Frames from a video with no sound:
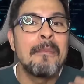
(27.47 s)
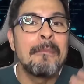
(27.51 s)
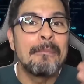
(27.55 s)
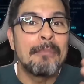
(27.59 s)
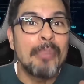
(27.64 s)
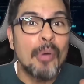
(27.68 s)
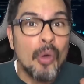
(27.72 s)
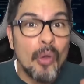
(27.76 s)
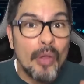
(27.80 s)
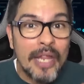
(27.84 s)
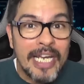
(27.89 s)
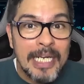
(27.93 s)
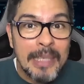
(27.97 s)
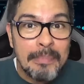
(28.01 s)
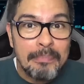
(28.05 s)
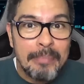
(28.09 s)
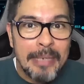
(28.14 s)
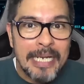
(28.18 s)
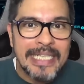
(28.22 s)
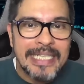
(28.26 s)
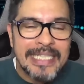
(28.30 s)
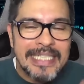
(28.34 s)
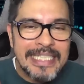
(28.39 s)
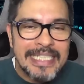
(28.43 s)
Poder
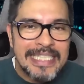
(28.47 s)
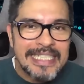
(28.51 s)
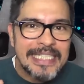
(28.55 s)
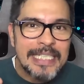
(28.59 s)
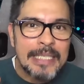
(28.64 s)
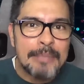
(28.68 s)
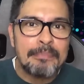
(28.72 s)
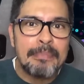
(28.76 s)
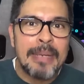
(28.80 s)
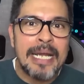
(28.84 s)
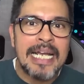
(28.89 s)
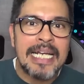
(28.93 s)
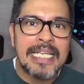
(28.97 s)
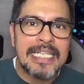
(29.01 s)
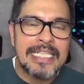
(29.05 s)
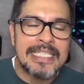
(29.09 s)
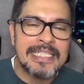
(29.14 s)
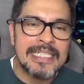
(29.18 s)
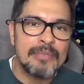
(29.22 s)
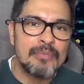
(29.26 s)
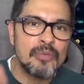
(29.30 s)
participar de ese